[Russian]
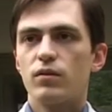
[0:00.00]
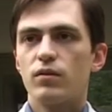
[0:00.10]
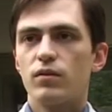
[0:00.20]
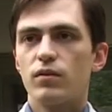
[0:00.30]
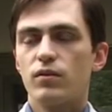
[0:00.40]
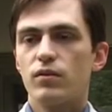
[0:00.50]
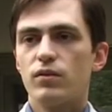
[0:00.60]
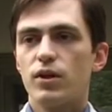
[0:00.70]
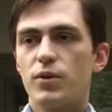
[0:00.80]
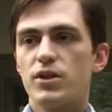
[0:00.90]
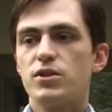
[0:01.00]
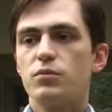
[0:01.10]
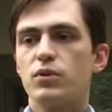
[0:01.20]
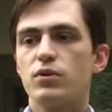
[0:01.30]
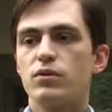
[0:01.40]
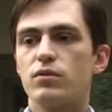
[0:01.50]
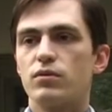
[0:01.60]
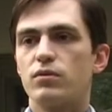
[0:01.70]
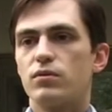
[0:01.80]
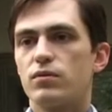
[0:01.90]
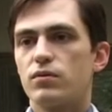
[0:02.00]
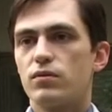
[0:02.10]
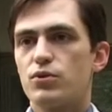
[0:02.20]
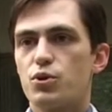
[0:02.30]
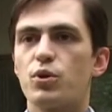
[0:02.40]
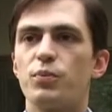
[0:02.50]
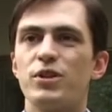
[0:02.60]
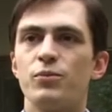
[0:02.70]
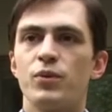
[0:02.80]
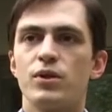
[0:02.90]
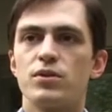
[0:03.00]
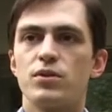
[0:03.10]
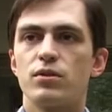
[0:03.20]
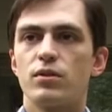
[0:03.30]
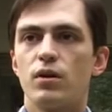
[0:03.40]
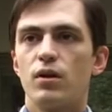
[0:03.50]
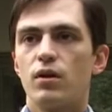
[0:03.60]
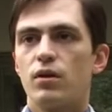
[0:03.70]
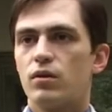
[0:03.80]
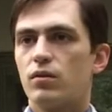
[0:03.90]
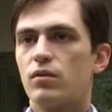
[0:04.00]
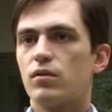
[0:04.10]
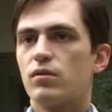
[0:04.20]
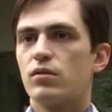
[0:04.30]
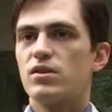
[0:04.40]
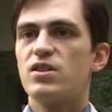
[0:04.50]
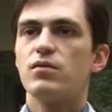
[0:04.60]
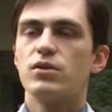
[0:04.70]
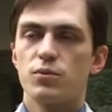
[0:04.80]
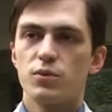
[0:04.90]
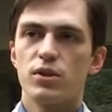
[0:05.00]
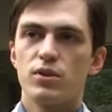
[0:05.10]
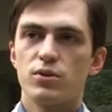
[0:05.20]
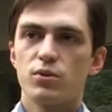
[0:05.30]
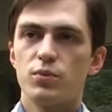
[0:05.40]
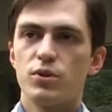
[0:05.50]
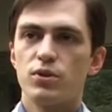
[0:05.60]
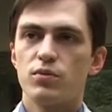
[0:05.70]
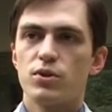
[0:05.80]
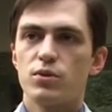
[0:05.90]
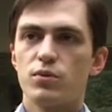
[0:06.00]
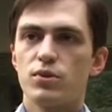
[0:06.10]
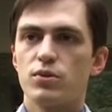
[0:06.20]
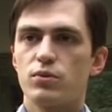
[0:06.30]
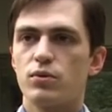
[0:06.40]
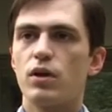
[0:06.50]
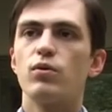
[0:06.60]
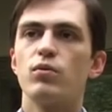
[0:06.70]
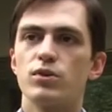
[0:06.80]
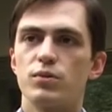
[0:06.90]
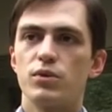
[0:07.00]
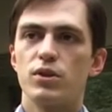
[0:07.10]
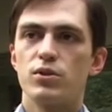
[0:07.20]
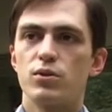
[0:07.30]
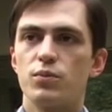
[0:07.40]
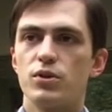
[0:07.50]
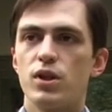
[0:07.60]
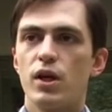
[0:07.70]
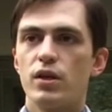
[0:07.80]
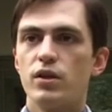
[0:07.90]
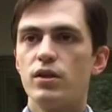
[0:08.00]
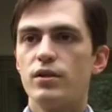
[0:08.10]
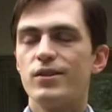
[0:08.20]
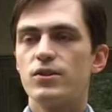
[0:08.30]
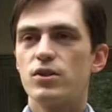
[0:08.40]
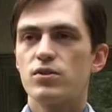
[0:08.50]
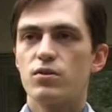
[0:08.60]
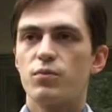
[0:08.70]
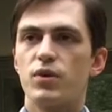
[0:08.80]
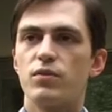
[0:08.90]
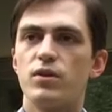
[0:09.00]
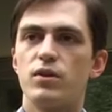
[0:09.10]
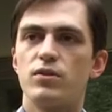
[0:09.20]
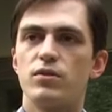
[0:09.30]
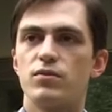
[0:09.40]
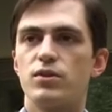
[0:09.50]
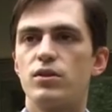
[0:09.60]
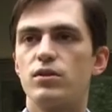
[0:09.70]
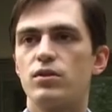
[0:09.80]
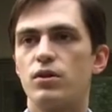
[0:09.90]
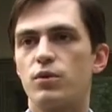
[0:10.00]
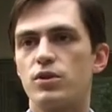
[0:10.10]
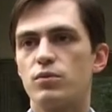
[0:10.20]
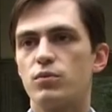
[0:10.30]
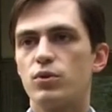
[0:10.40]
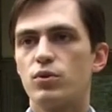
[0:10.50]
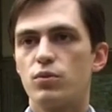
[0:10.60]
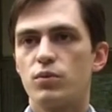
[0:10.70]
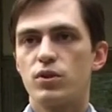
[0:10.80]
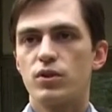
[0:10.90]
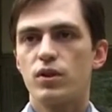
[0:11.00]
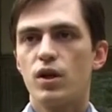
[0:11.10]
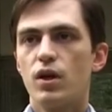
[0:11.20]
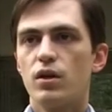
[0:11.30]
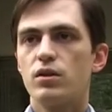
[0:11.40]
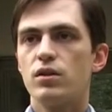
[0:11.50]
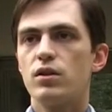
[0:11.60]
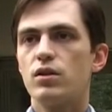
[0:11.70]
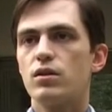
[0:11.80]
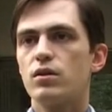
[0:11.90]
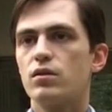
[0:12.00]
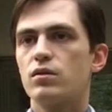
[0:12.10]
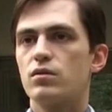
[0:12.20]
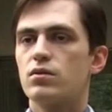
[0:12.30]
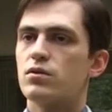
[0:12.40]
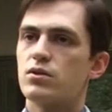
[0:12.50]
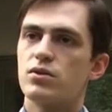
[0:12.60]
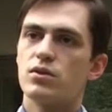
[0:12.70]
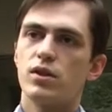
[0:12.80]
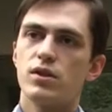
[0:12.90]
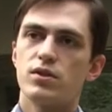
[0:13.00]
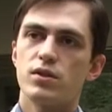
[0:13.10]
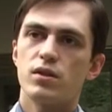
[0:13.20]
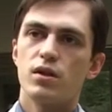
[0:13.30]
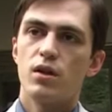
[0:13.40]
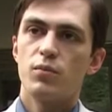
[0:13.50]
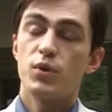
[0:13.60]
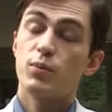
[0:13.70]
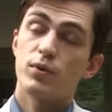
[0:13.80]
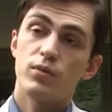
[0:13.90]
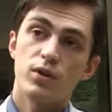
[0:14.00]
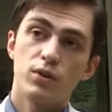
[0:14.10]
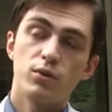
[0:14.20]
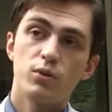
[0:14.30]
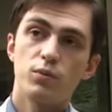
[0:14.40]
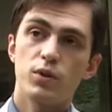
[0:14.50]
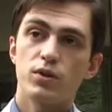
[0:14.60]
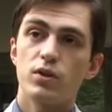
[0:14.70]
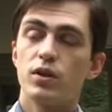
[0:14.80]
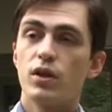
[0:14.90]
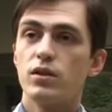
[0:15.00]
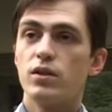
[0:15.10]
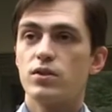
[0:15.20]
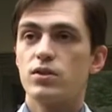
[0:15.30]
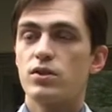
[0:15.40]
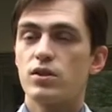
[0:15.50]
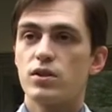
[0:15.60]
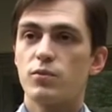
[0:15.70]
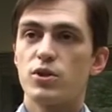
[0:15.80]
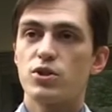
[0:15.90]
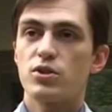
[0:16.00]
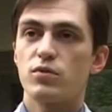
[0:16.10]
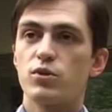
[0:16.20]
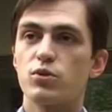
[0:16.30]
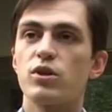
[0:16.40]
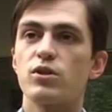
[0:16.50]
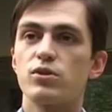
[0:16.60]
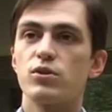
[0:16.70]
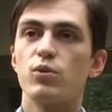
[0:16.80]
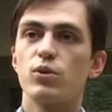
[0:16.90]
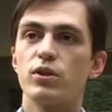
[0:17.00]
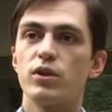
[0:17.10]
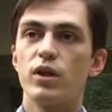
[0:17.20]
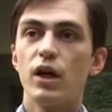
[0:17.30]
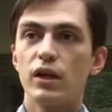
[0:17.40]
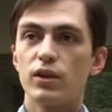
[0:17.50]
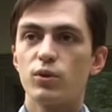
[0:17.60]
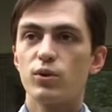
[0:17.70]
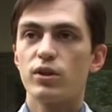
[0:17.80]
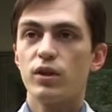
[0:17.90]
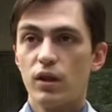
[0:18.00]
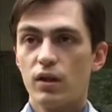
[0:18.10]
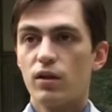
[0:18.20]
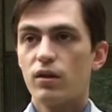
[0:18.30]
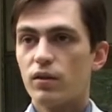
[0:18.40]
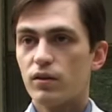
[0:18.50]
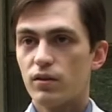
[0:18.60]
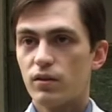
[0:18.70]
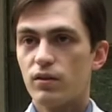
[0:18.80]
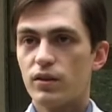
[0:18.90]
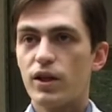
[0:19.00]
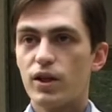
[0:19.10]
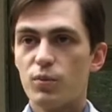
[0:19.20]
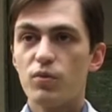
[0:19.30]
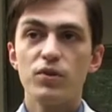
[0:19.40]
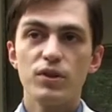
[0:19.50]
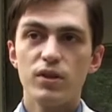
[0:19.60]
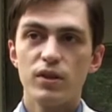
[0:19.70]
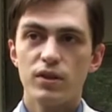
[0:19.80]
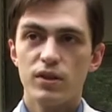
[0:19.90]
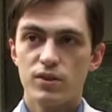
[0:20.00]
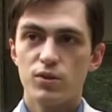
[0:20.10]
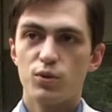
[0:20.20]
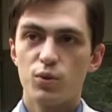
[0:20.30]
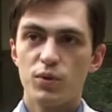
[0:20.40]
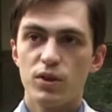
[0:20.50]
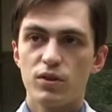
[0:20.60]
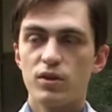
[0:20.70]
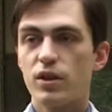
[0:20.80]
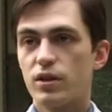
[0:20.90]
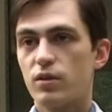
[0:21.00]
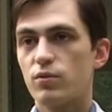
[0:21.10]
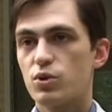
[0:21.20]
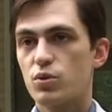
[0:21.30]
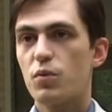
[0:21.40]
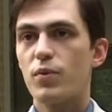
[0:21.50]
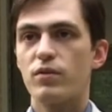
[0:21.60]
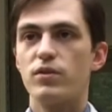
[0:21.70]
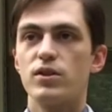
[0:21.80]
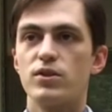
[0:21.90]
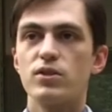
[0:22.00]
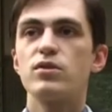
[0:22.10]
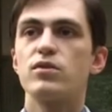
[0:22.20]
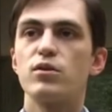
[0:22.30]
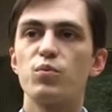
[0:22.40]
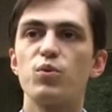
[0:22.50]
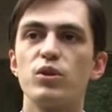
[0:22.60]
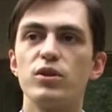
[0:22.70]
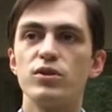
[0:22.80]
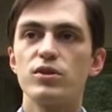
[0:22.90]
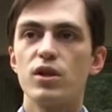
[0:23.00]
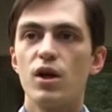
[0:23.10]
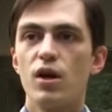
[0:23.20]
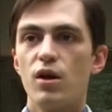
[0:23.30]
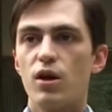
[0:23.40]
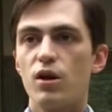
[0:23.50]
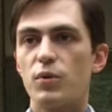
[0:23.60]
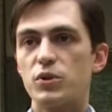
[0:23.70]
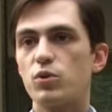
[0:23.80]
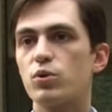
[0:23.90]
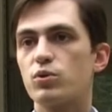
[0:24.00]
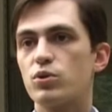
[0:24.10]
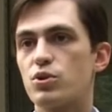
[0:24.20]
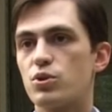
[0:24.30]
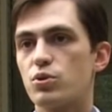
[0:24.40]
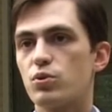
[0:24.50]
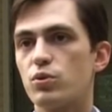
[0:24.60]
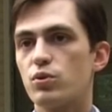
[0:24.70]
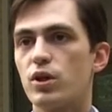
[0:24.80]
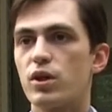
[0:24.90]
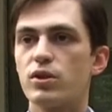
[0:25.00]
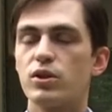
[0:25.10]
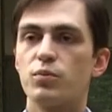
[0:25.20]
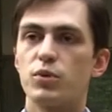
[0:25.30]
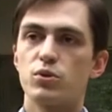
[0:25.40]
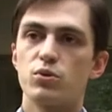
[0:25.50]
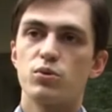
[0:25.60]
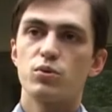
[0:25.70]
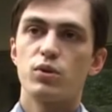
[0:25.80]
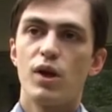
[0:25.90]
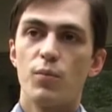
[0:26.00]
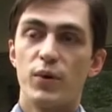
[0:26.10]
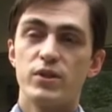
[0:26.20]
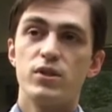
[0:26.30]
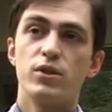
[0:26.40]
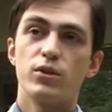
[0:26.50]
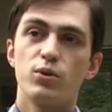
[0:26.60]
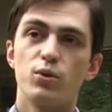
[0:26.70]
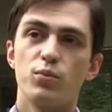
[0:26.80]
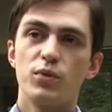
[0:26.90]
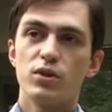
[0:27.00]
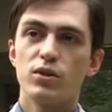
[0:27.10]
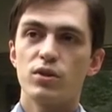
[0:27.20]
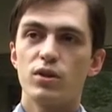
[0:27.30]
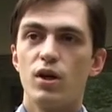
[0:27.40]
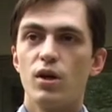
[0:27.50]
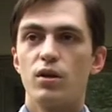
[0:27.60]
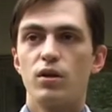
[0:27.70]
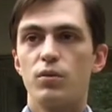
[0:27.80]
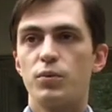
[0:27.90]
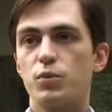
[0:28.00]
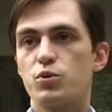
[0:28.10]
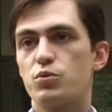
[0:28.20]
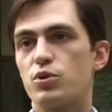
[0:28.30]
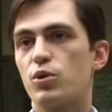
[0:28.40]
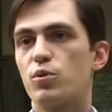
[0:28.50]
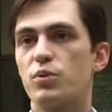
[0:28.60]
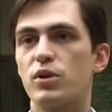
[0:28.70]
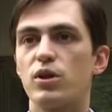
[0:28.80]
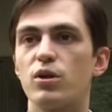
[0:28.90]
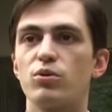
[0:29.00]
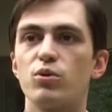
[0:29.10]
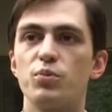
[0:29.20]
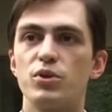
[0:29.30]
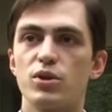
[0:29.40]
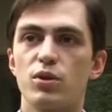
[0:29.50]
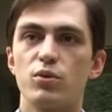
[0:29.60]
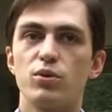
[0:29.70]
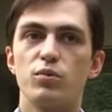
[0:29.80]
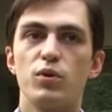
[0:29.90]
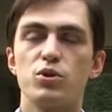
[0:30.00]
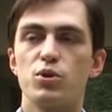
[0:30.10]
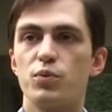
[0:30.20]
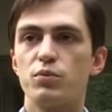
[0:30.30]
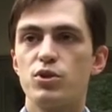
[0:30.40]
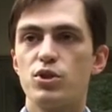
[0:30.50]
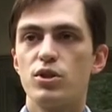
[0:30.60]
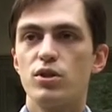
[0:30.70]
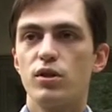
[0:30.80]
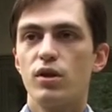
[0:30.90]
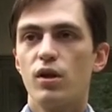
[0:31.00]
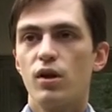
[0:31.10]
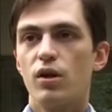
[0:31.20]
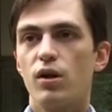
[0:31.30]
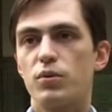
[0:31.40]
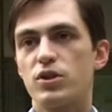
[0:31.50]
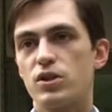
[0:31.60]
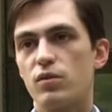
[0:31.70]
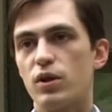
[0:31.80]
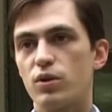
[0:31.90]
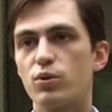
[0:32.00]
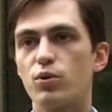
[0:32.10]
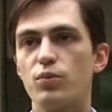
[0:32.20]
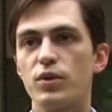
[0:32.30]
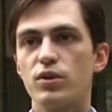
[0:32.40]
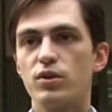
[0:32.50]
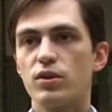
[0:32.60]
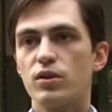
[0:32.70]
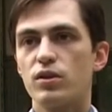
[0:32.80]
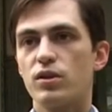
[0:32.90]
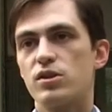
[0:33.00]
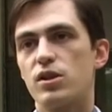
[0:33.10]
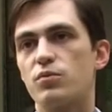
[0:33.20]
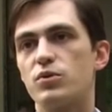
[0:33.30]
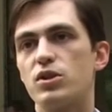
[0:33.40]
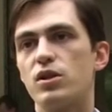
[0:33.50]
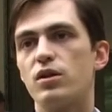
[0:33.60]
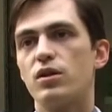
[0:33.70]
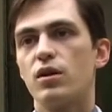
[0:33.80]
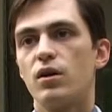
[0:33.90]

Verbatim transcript: Необходимо четко понимать, где вы собираетесь купить недвижимость, у кого вы собираетесь купить, и, естественно, проверить все необходимые документы. Не э, стесняться перепроверять документы, не стесняться обращаться в государственные органы, которые э, якобы выдали эти документы для того, чтобы проверить их действительно подлинность, э, поскольку зачастую на рынке присутствуют поддельные документы, э, предположим, человеку предлагают купить какое-то небольшое помещение, э, предоставляют документы, на самом деле